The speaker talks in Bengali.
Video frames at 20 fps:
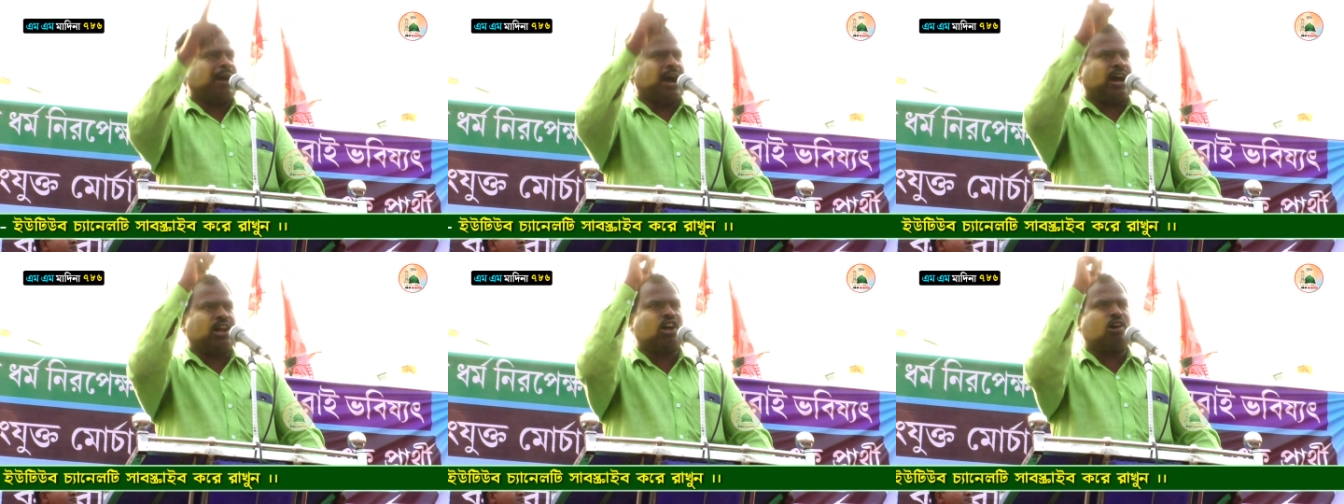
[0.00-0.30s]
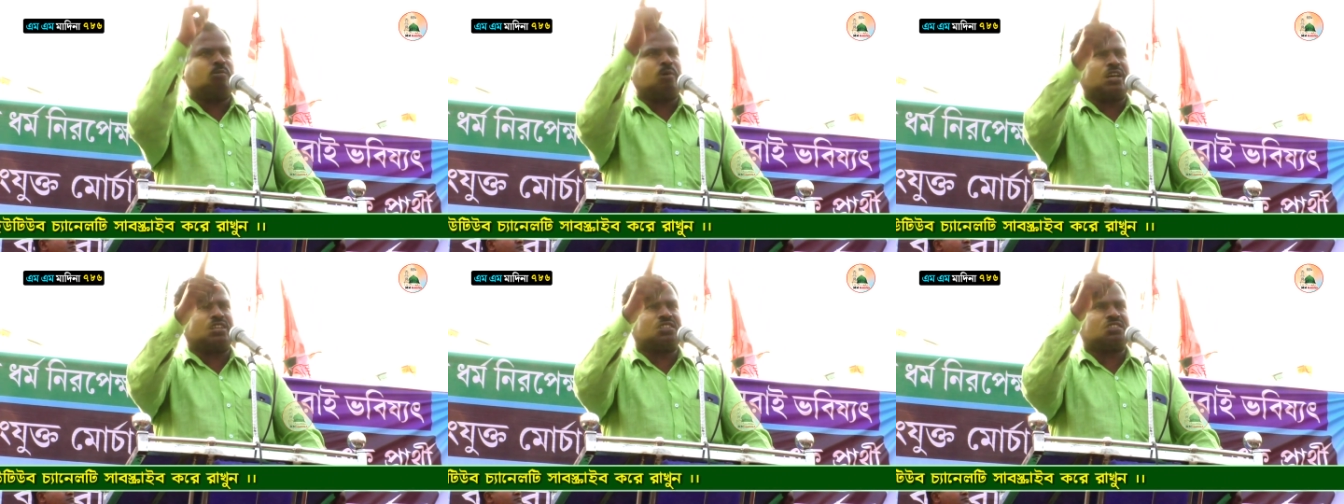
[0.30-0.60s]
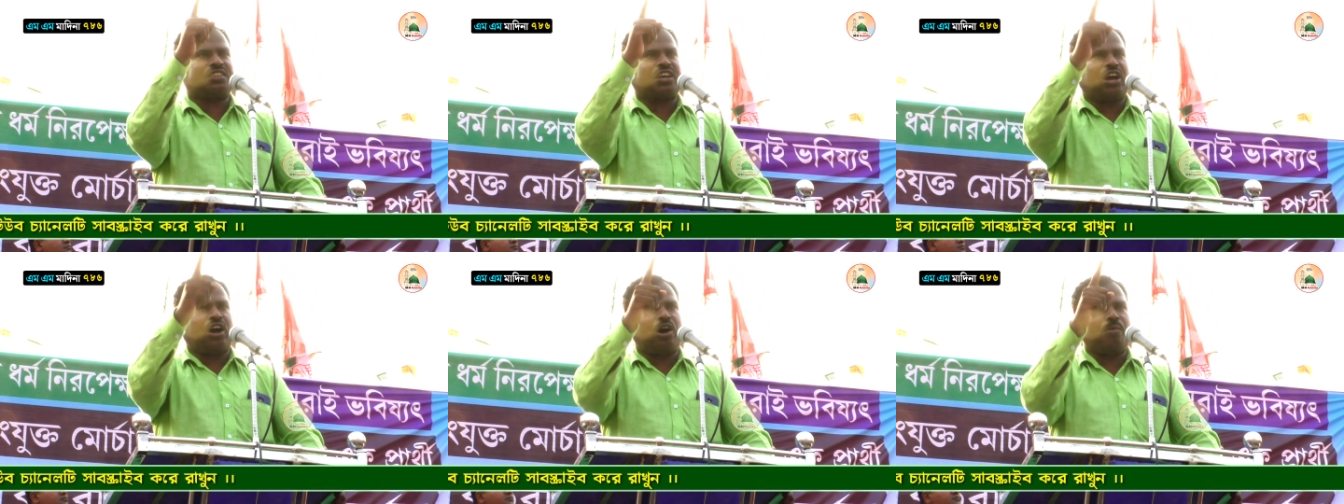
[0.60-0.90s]

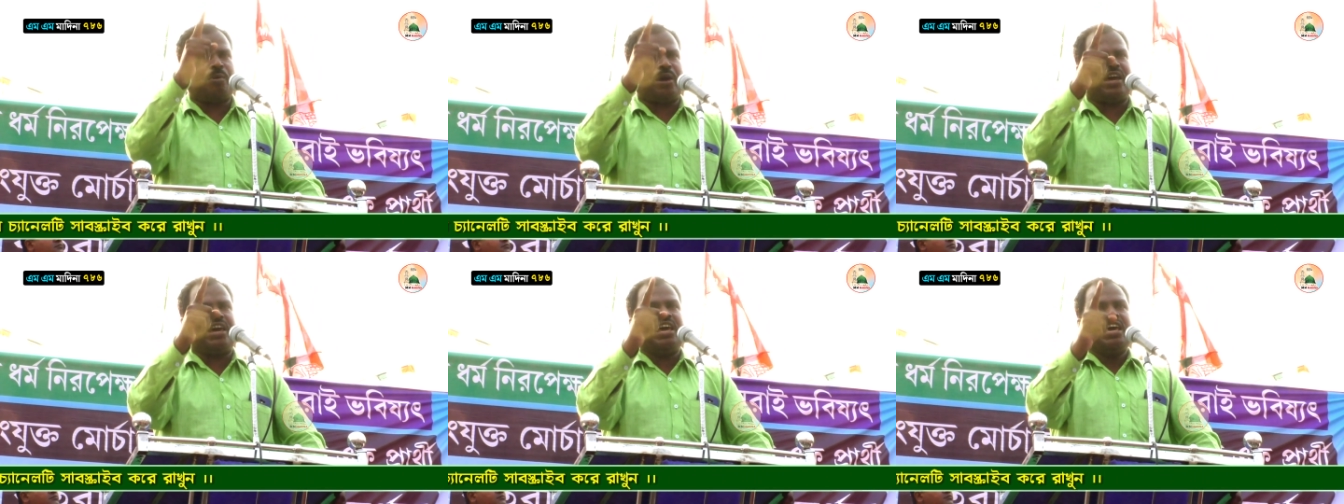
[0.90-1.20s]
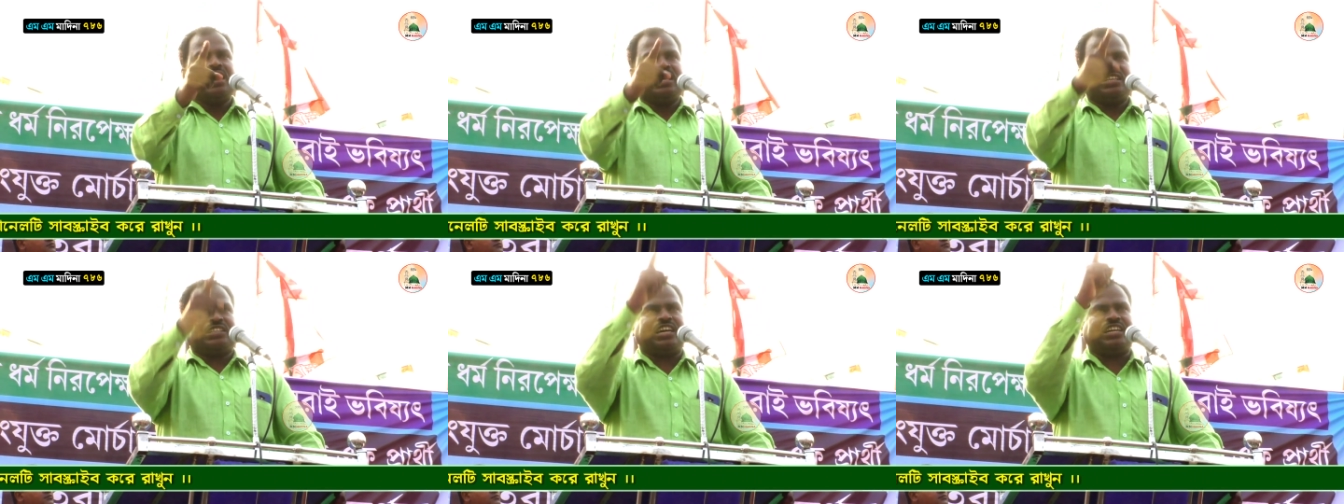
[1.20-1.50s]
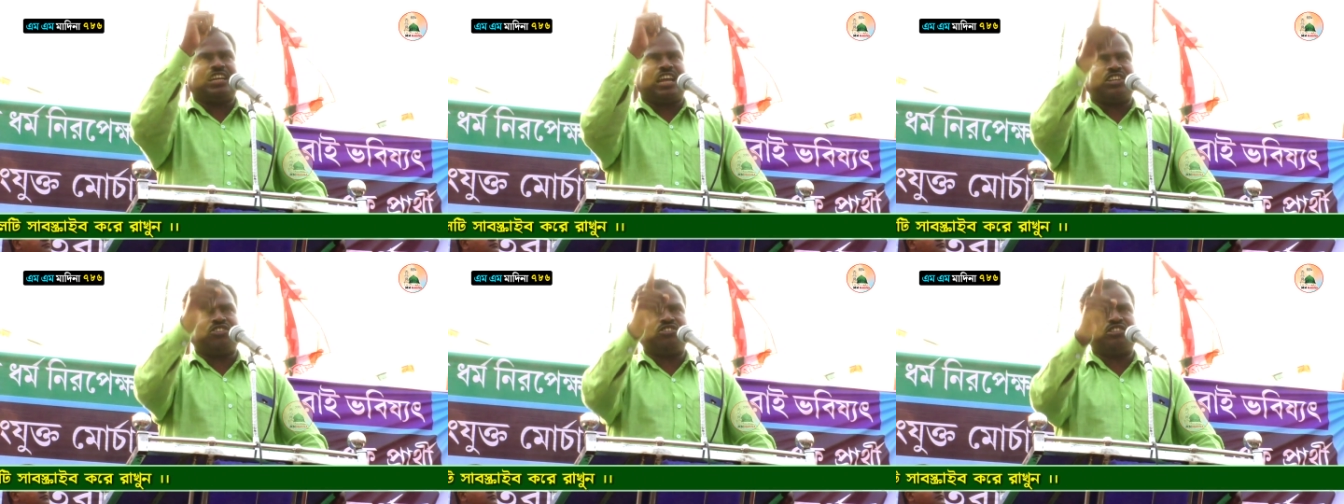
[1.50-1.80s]
ভালোবাসতে হবে
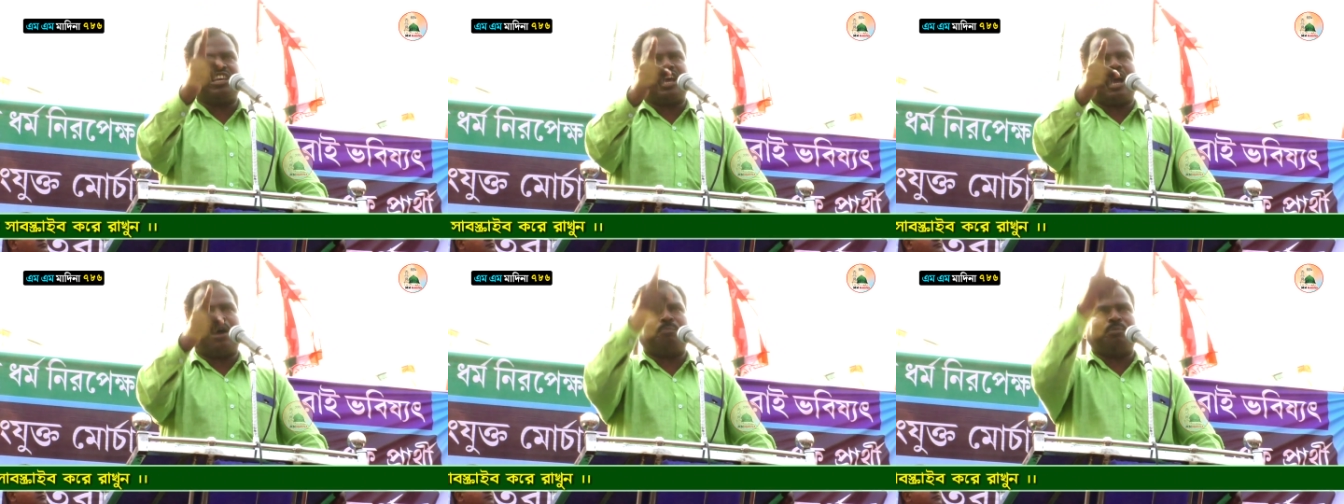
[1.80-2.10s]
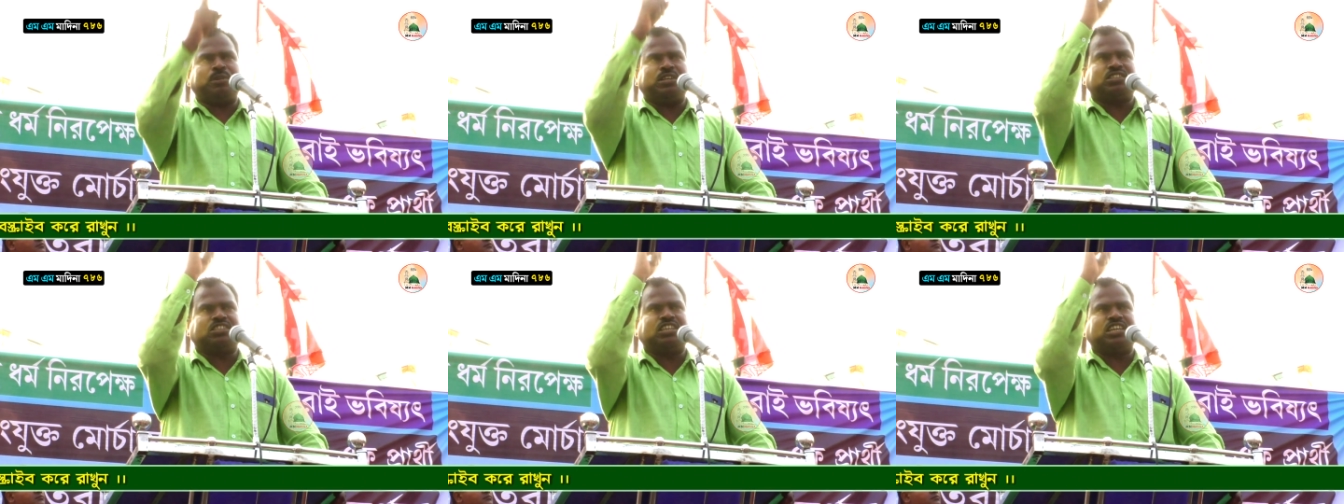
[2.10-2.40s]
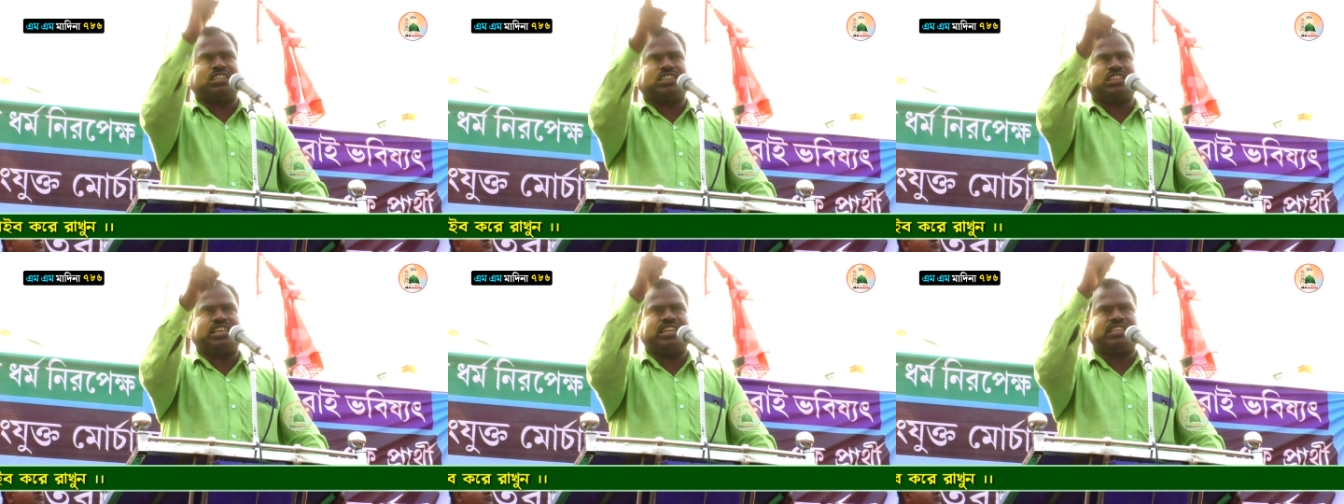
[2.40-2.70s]
সেটা যদি আপনি
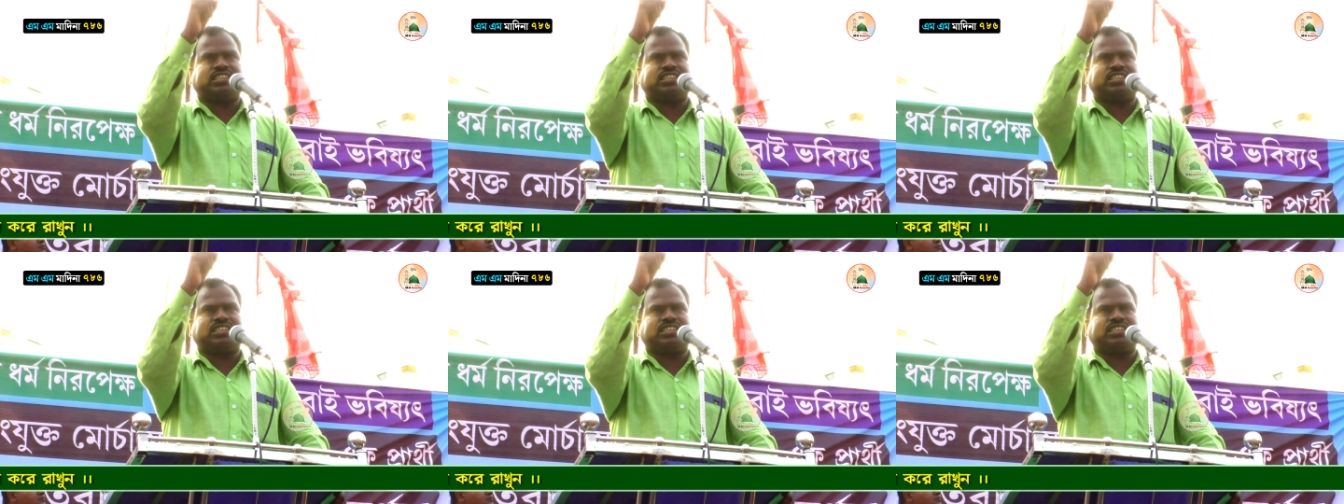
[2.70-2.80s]
শিখতে